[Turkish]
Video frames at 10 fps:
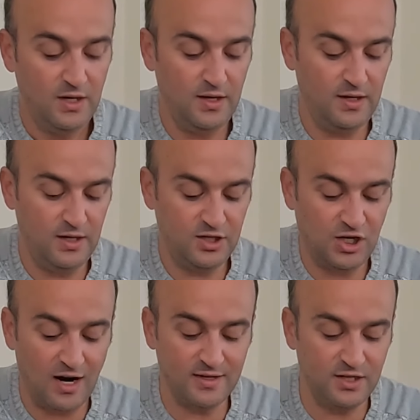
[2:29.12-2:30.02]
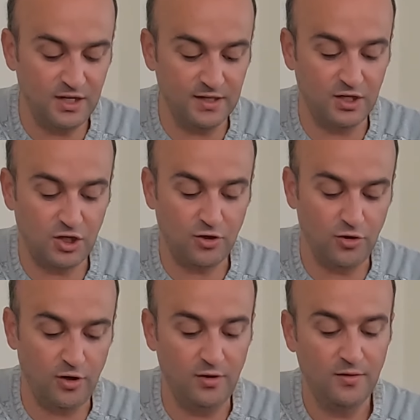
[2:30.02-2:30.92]
Ee, şarj cihazı
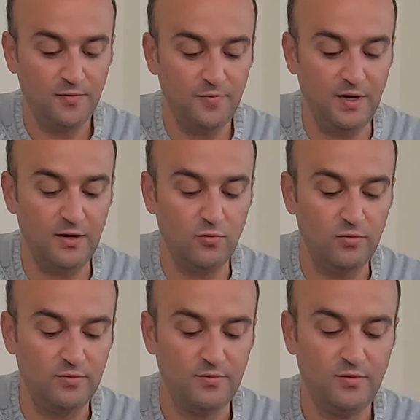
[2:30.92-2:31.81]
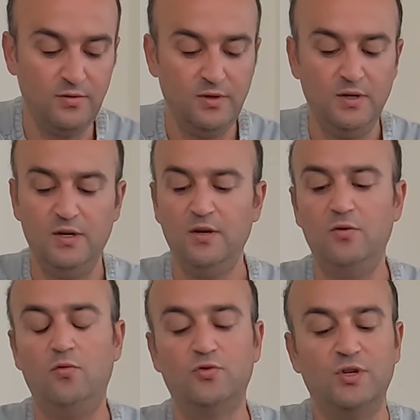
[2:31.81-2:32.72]
çıkıyor ve
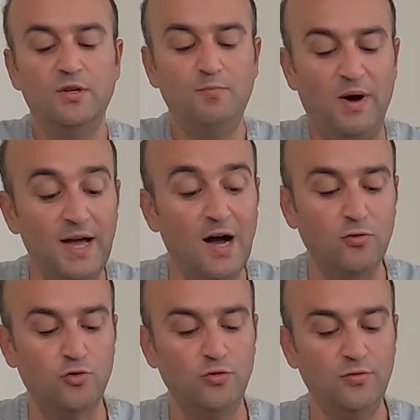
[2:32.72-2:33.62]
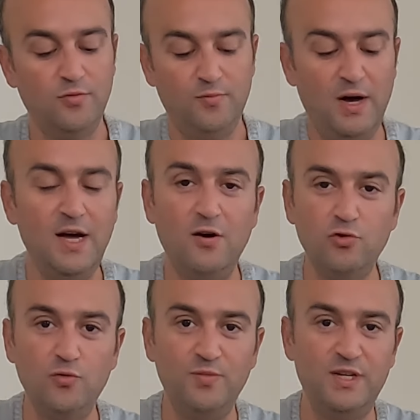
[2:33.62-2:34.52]
o sanırım bayağı uzun. Bayağı
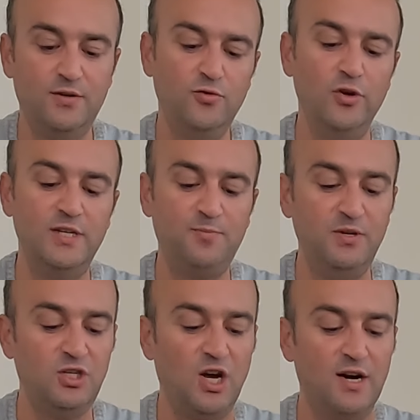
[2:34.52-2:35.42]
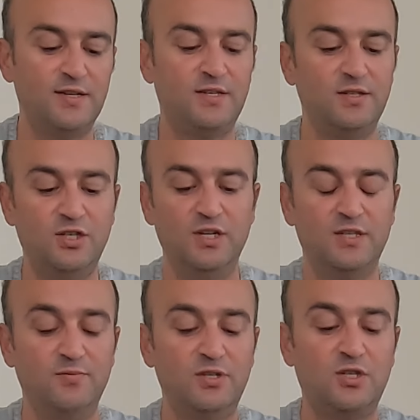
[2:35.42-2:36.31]
uzun bir USB şarj
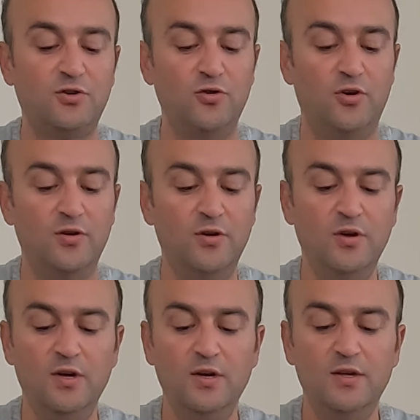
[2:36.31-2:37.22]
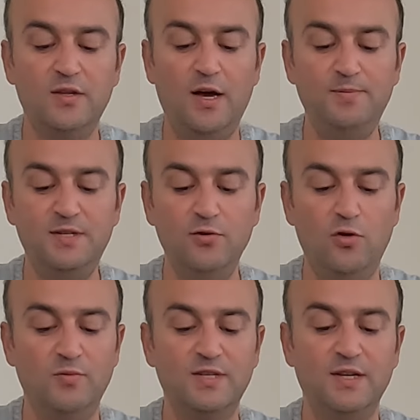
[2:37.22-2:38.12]
cihazımız çıkıyor. Type-C
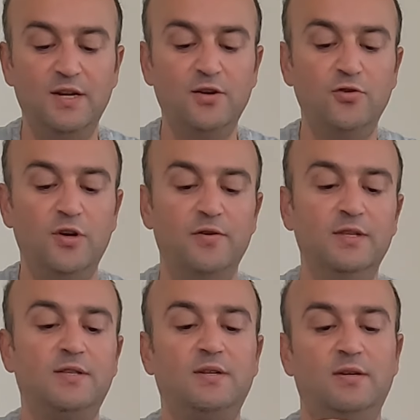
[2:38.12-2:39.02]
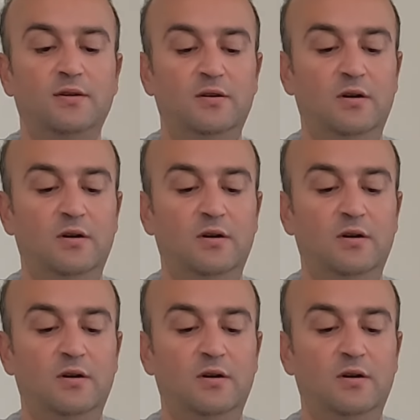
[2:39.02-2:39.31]
olması gerekiyor. Evet.